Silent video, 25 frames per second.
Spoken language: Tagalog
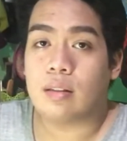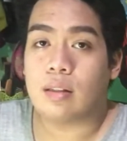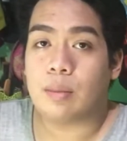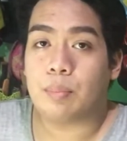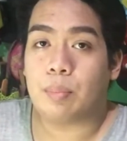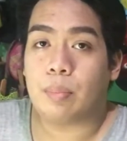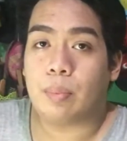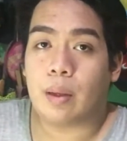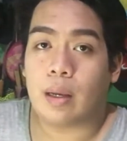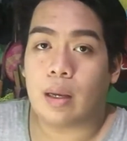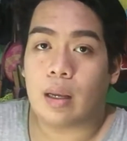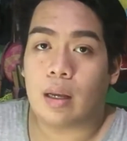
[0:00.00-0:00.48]
see
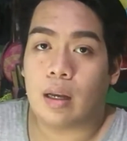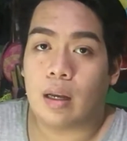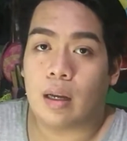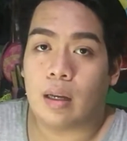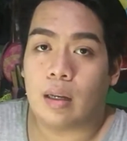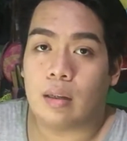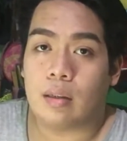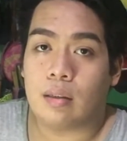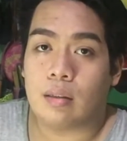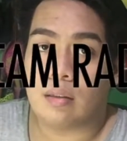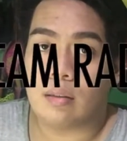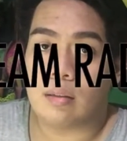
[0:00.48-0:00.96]
pala
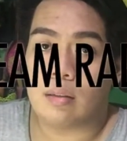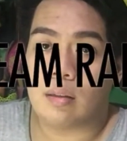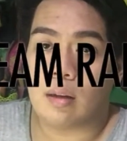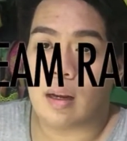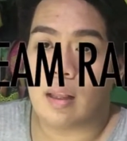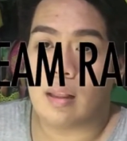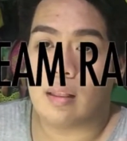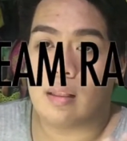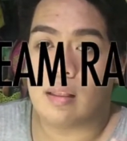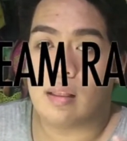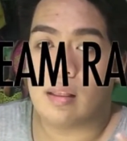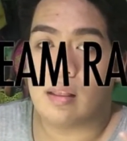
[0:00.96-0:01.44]
guys,
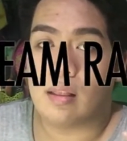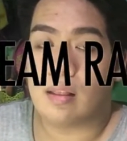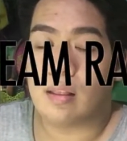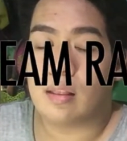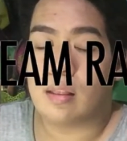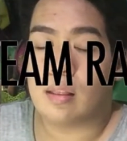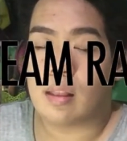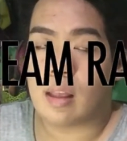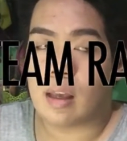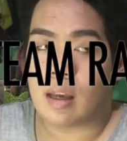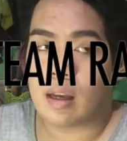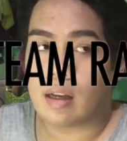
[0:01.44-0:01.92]

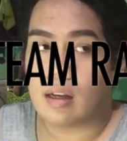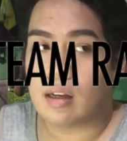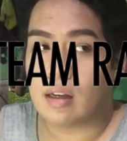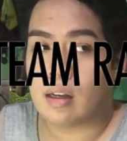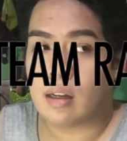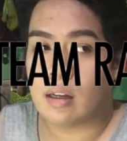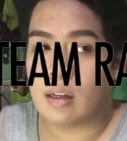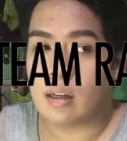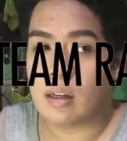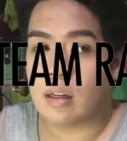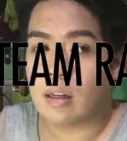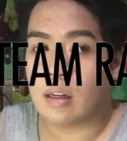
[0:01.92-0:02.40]
RadTech
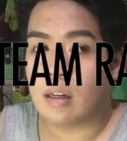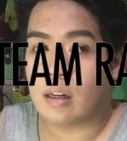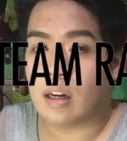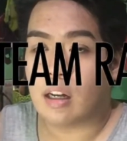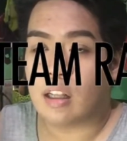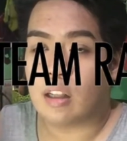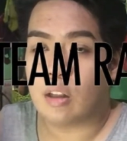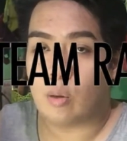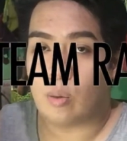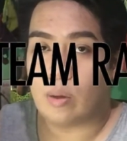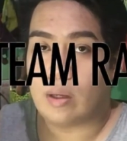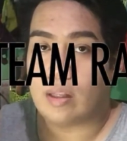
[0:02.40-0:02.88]

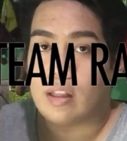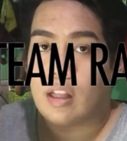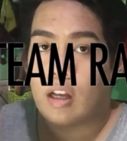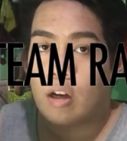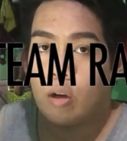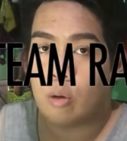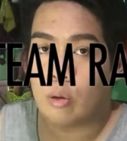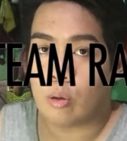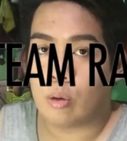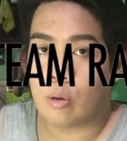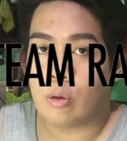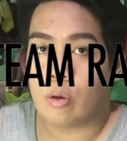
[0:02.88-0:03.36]
graduate
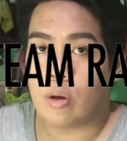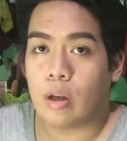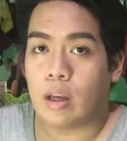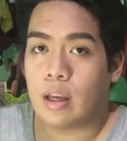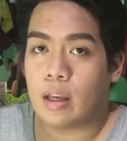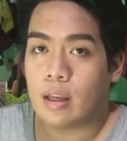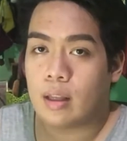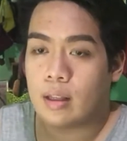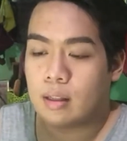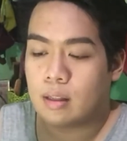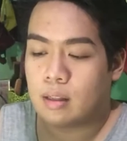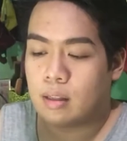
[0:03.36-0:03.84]
ako
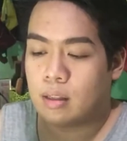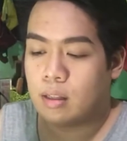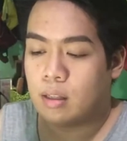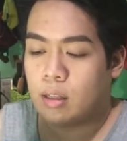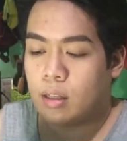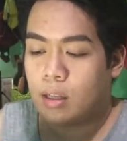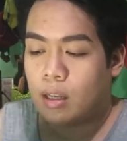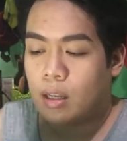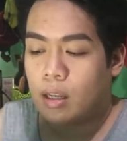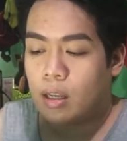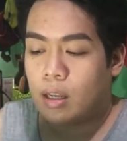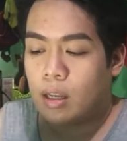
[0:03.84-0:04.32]
and
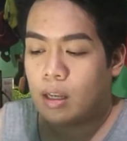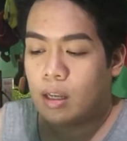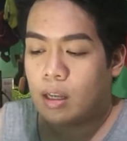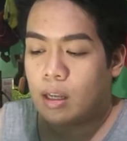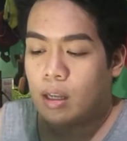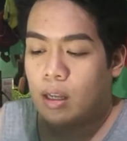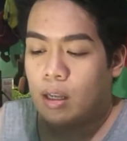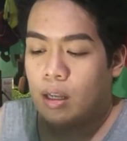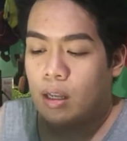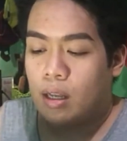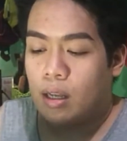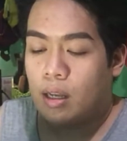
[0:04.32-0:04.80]

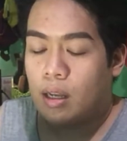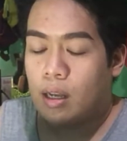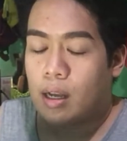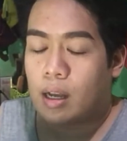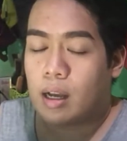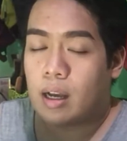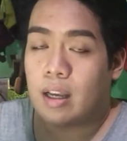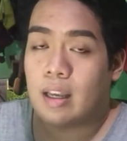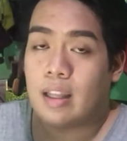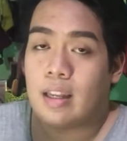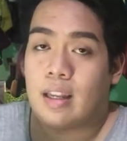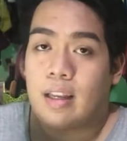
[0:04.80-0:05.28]

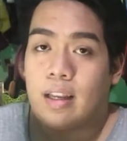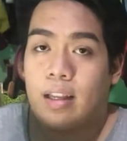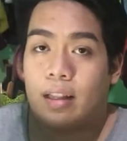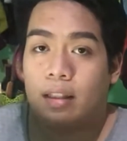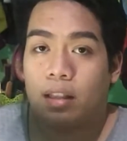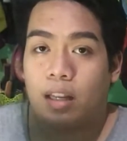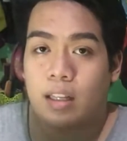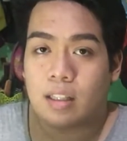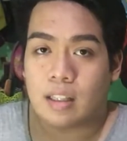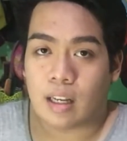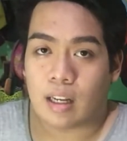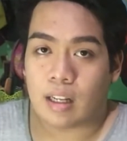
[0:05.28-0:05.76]
ang
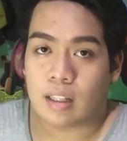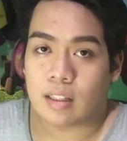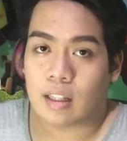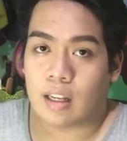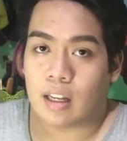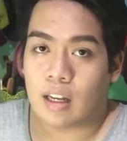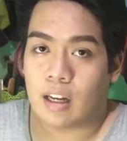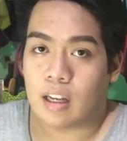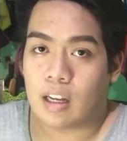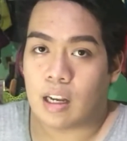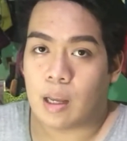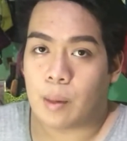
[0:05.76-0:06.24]
hinihintay na lang
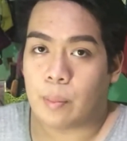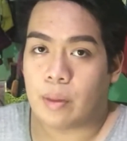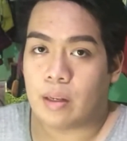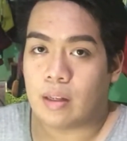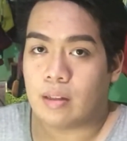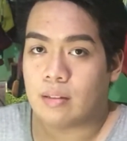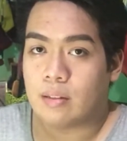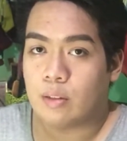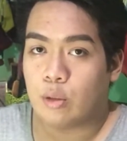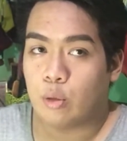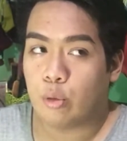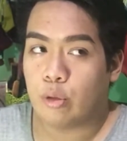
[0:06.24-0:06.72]
talaga namin
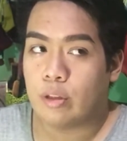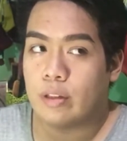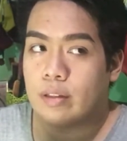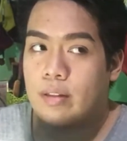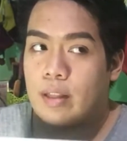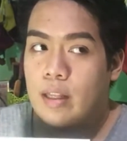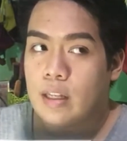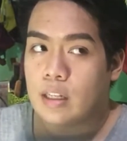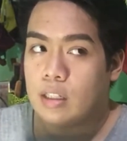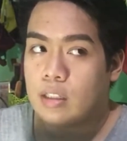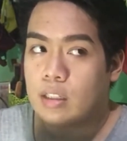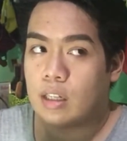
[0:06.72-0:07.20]
is yung
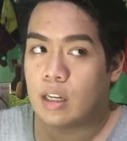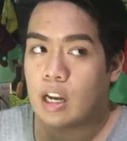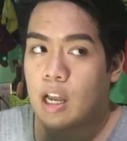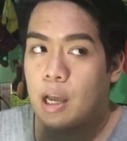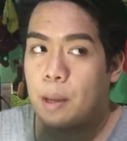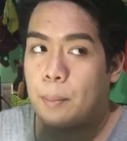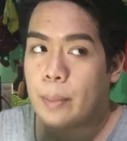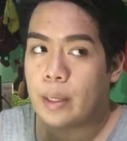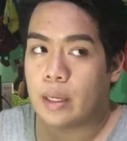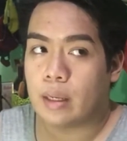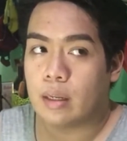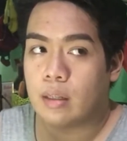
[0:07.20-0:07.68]
lisensya
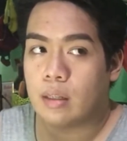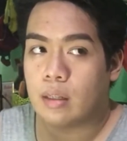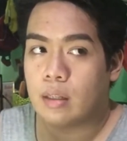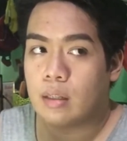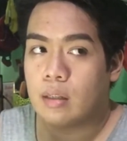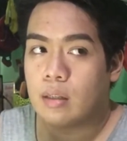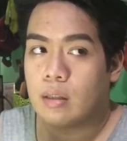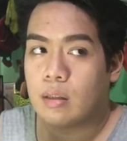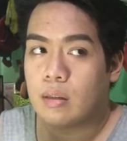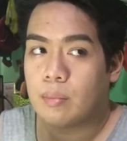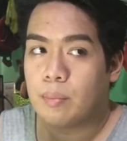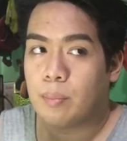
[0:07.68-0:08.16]

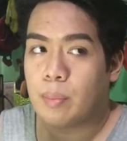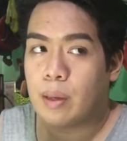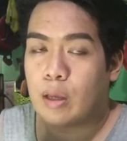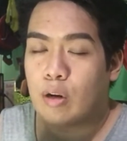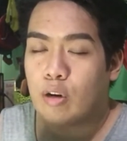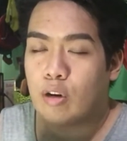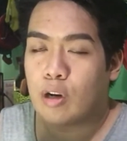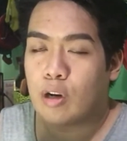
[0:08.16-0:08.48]
namin pero